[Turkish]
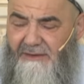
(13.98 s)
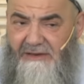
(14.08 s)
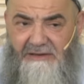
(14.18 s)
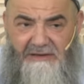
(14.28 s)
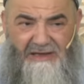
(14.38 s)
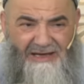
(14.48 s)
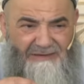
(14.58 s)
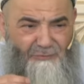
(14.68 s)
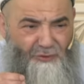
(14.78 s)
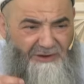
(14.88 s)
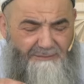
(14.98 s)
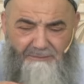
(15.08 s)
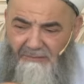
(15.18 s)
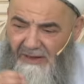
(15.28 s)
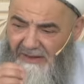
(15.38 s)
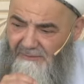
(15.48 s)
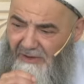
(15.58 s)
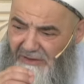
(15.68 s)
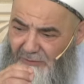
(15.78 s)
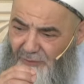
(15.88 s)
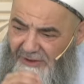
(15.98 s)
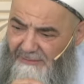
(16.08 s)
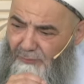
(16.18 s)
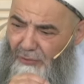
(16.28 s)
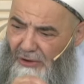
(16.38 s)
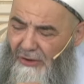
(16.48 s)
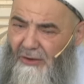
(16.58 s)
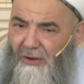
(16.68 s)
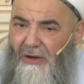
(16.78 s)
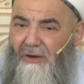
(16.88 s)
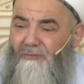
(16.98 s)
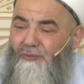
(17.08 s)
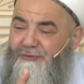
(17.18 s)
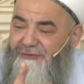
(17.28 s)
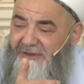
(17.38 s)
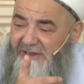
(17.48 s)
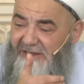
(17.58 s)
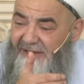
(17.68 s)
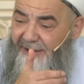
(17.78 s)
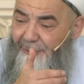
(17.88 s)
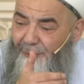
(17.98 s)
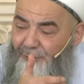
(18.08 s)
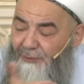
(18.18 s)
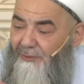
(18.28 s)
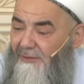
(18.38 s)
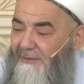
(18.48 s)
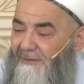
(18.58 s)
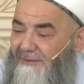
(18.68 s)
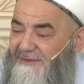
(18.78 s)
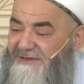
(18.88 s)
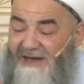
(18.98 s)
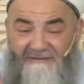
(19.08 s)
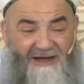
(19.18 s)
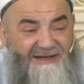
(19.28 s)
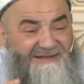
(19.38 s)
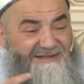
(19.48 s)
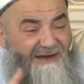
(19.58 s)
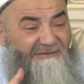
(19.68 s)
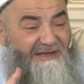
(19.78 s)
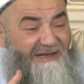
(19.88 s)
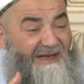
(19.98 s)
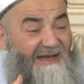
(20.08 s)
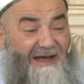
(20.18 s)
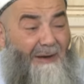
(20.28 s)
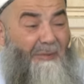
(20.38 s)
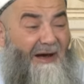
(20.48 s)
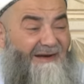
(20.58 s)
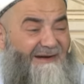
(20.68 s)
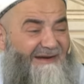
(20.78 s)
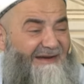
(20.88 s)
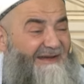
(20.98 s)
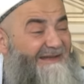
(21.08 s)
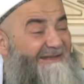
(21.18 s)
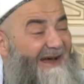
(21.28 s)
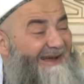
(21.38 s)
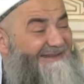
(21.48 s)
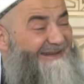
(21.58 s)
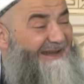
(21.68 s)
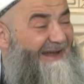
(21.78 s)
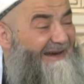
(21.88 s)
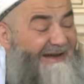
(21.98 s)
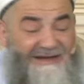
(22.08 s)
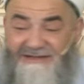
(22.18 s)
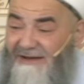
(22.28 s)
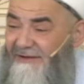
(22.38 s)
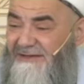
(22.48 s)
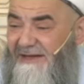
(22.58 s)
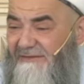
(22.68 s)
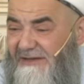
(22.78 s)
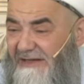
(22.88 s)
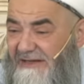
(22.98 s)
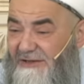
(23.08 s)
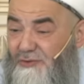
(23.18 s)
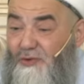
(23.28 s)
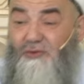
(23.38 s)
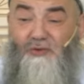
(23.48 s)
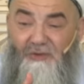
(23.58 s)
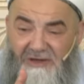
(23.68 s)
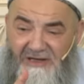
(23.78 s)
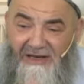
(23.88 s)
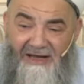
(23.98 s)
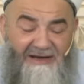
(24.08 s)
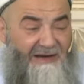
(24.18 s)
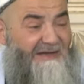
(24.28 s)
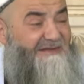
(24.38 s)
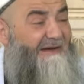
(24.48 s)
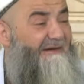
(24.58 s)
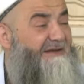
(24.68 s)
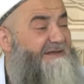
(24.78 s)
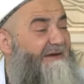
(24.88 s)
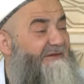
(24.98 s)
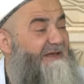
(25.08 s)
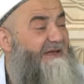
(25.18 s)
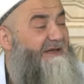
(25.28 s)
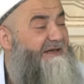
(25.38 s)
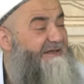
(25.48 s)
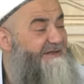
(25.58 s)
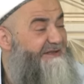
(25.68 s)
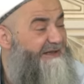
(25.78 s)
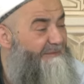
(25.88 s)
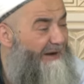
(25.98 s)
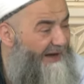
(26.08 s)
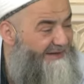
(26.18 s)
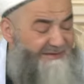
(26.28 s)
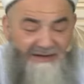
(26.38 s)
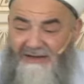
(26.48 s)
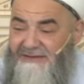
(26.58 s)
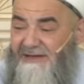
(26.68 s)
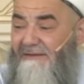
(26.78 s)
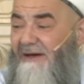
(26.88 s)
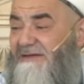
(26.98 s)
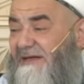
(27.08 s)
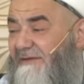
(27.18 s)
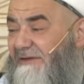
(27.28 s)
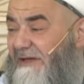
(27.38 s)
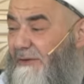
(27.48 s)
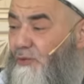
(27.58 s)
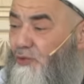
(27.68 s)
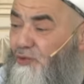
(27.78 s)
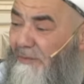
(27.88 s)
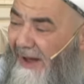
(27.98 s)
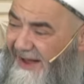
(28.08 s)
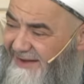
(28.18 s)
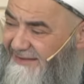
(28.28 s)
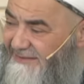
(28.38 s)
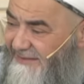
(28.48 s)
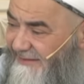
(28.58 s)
İnnel muhibbe limen yuhibbu muti'u. Seven sevdiğine ne yapar? İtaat eder. Seven sevdiğinin sözünü dinler. Seven sevdiğini kızdırmaz. Seven sevdiğini üzmez.